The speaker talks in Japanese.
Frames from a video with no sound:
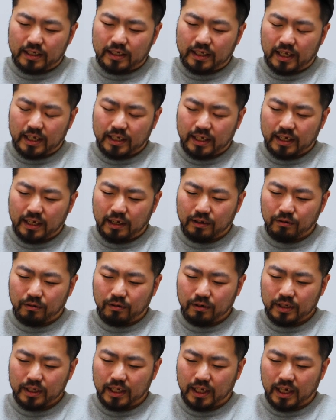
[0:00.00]
成績は
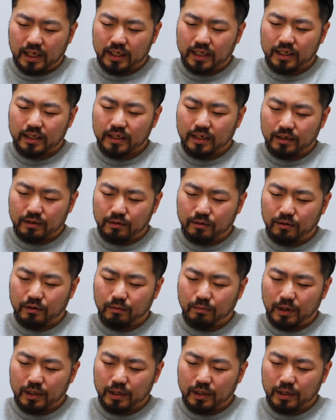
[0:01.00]
残してないんですけど、